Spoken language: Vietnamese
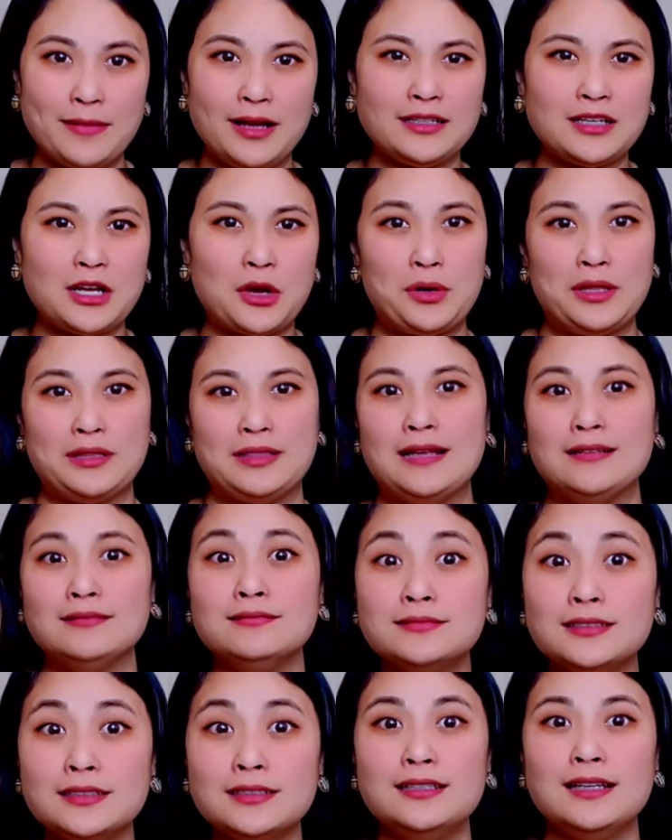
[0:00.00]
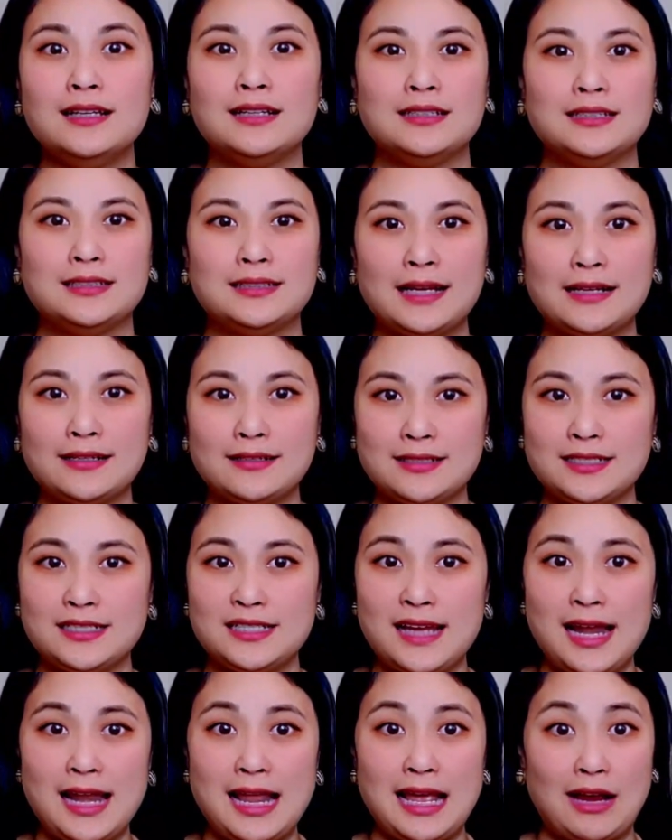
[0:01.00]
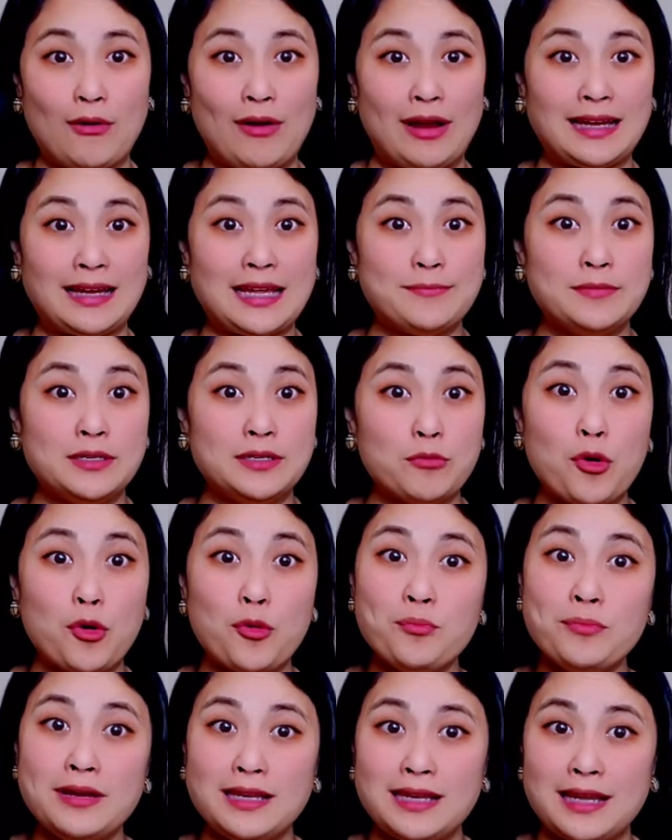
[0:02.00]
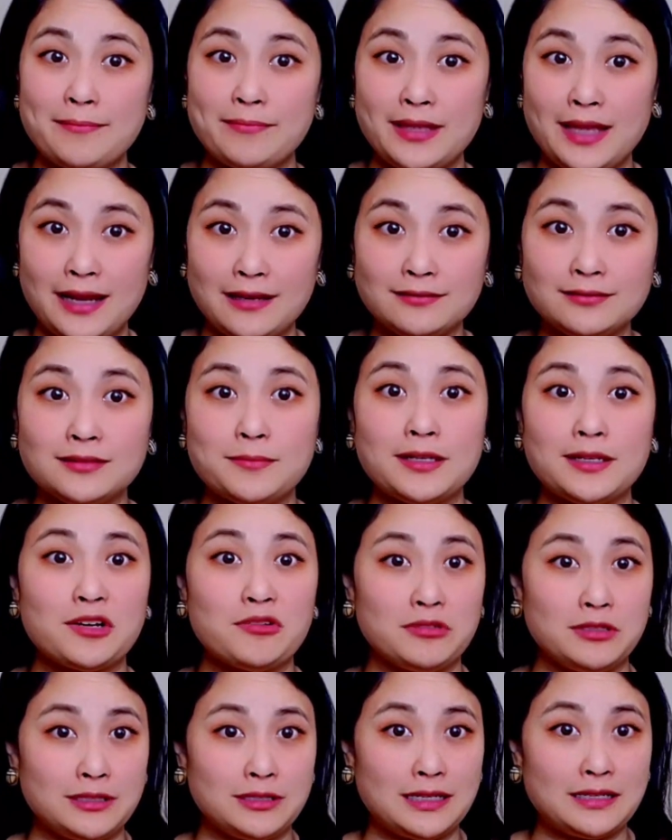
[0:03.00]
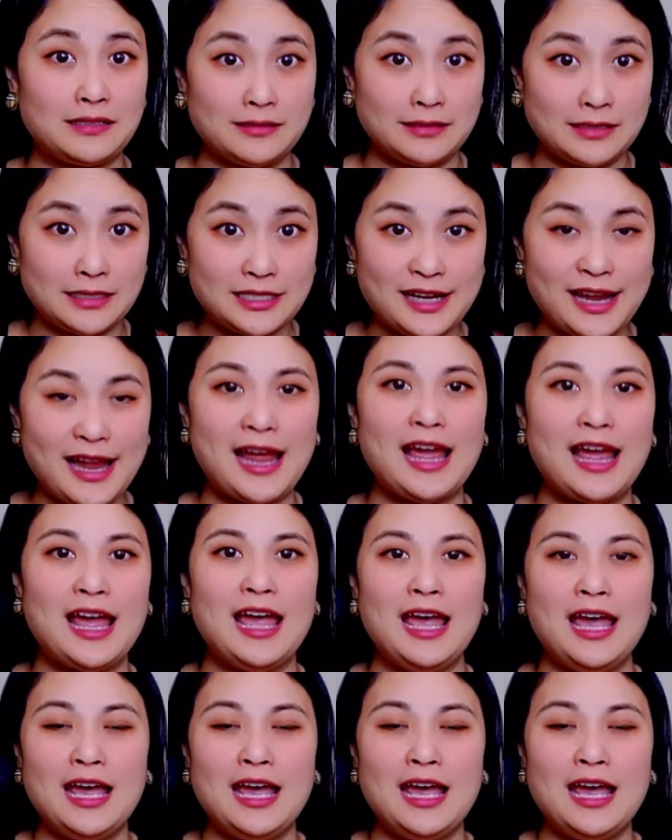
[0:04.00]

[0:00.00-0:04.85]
bắt đầu là tháng 4 là người ta gửi ra là khoảng ngày 14, 15 tháng 4 bắt đầu người ta gửi ra.